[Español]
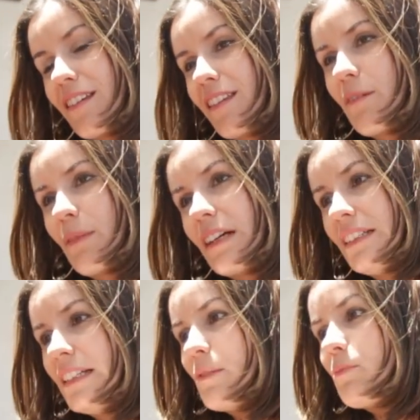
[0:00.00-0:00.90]
y, demás.
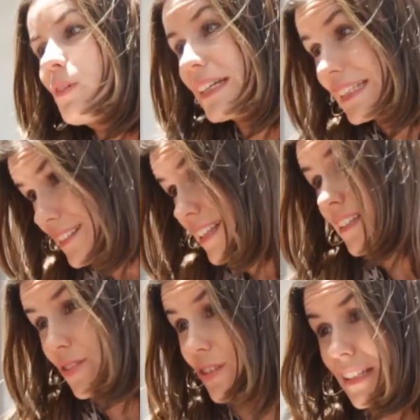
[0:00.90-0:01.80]
Pues en esta
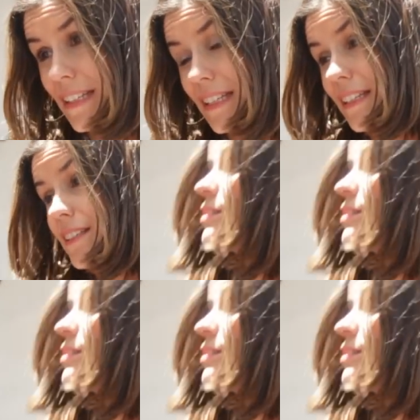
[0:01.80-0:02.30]
zona y en este